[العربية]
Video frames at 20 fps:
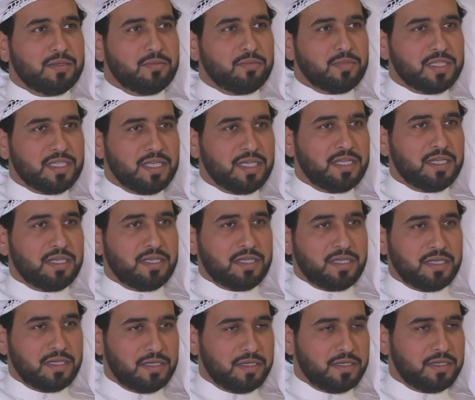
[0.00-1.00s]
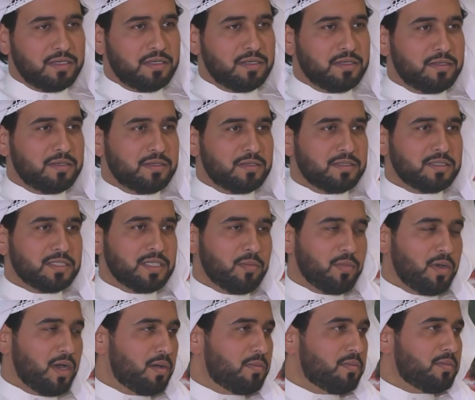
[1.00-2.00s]
بدينا
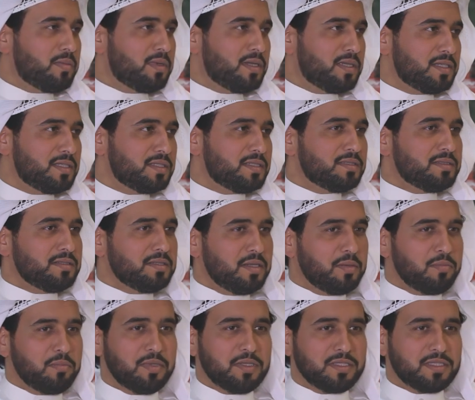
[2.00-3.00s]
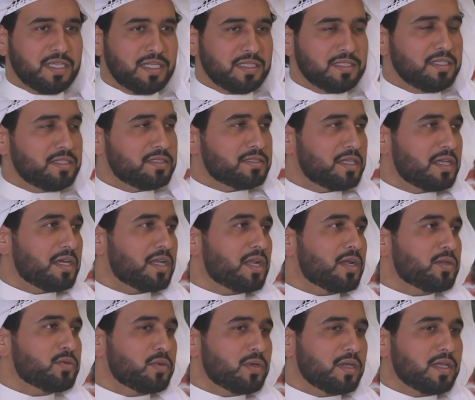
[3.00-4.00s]
كشباب يعني نحب تعديل
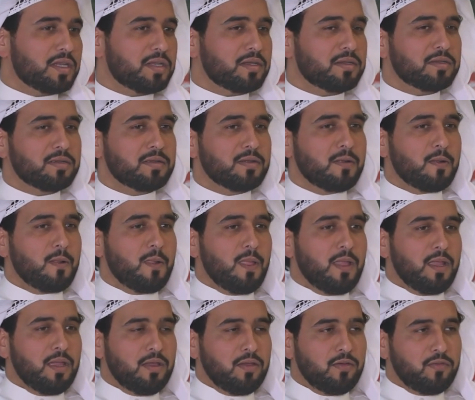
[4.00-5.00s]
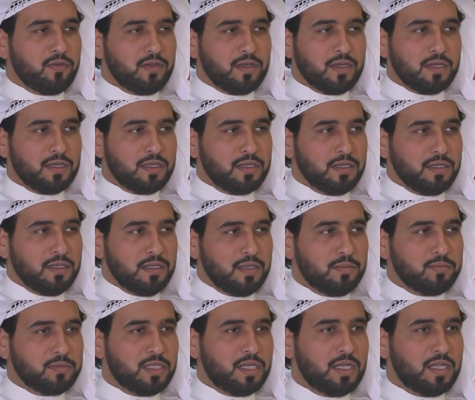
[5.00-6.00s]
السيارات وغيرها
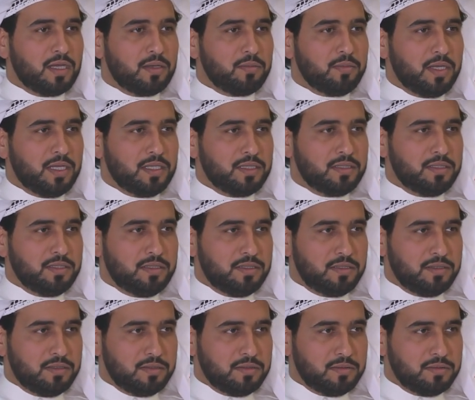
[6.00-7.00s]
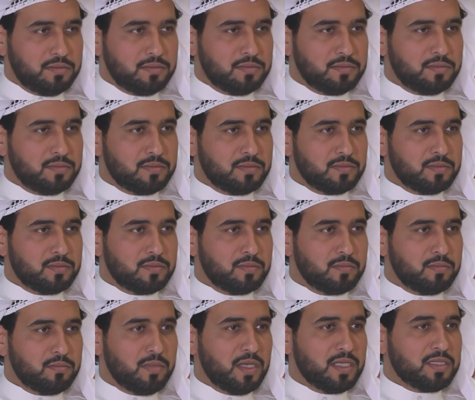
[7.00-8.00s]
فالحمد لله بعد أه،
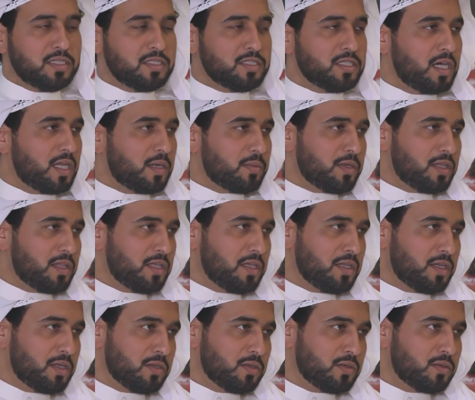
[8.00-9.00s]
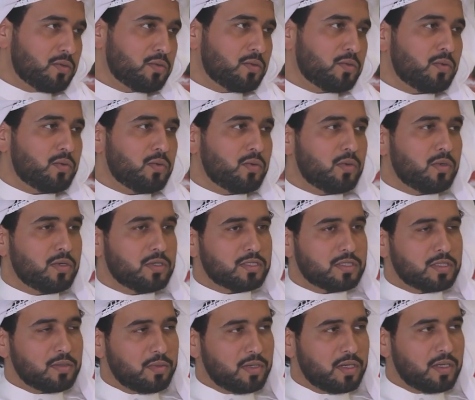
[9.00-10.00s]
بعد تجارب كثيره
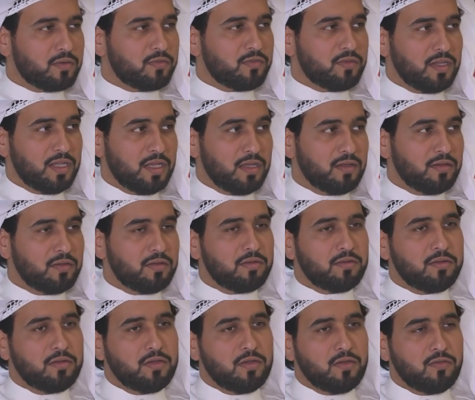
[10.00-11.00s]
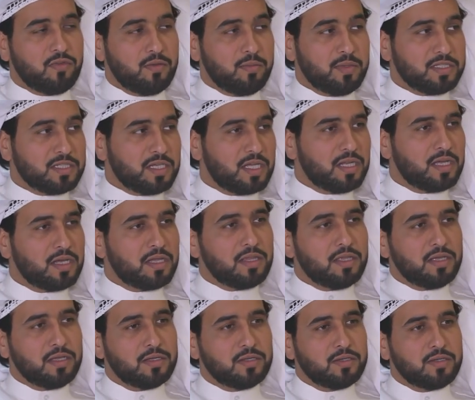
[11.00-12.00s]
واستمرار في المجال
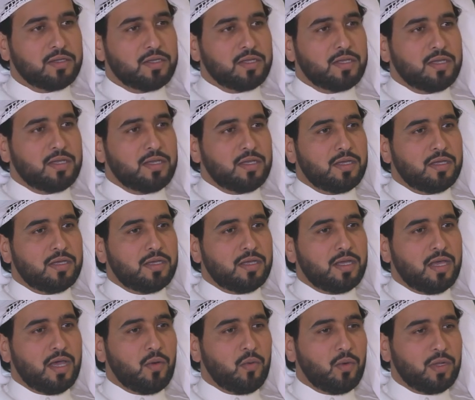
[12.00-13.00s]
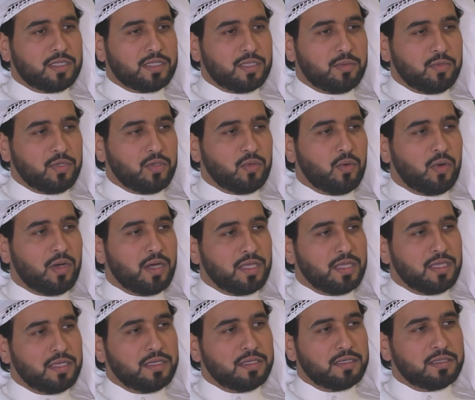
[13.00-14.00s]
هذا حولته من
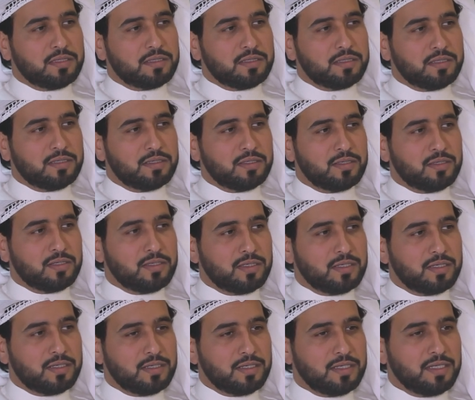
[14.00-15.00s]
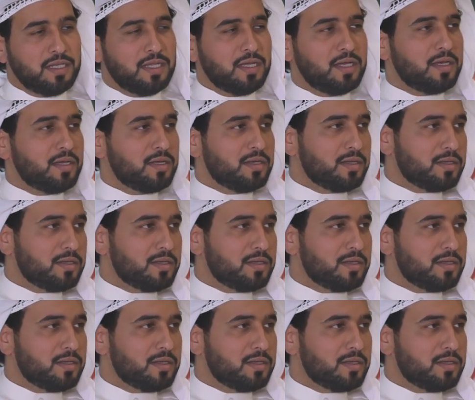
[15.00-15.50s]
هوايه آه، الى